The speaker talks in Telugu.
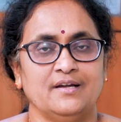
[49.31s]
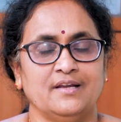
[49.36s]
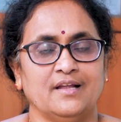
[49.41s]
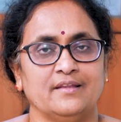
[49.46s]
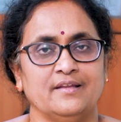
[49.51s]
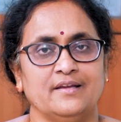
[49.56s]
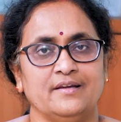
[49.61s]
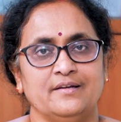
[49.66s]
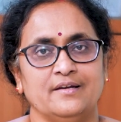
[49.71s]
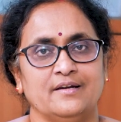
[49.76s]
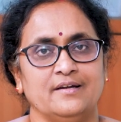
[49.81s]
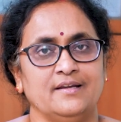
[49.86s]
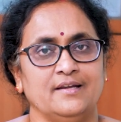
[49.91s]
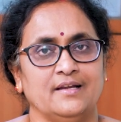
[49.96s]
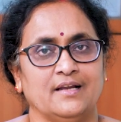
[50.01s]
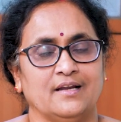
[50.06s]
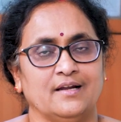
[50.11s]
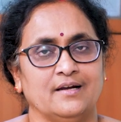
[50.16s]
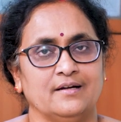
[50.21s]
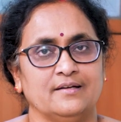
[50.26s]
అంటే అదేంటండి
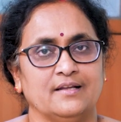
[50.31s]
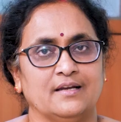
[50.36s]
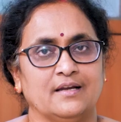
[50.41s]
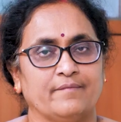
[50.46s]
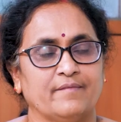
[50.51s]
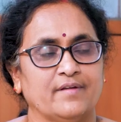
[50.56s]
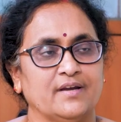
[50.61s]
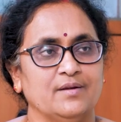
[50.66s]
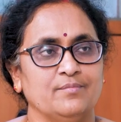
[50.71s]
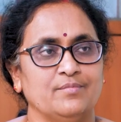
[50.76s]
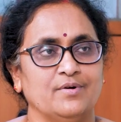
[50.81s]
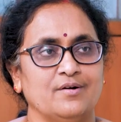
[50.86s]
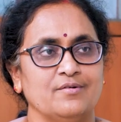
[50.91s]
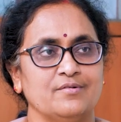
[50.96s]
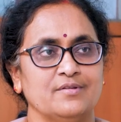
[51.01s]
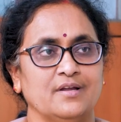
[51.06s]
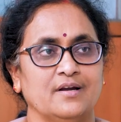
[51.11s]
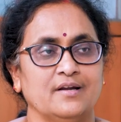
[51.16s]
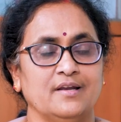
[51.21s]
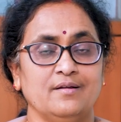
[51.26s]
ఎలా అంటారు అందరికీ
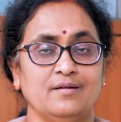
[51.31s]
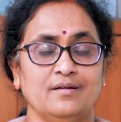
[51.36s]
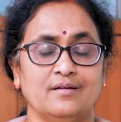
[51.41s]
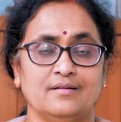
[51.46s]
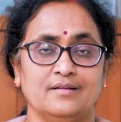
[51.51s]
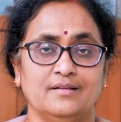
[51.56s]
బాగుంటుంది అంటే